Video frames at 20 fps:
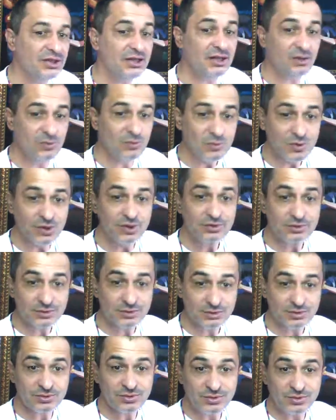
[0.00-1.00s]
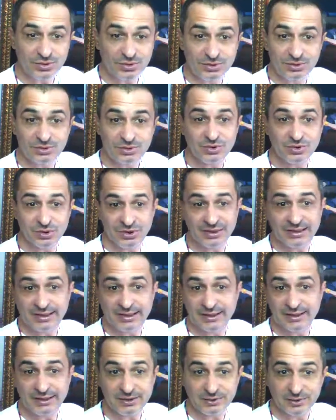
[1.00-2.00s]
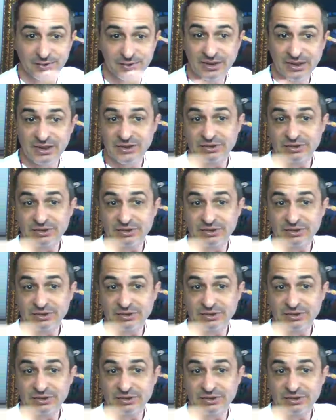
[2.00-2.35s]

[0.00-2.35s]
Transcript: é um outro sonho corriqueiro,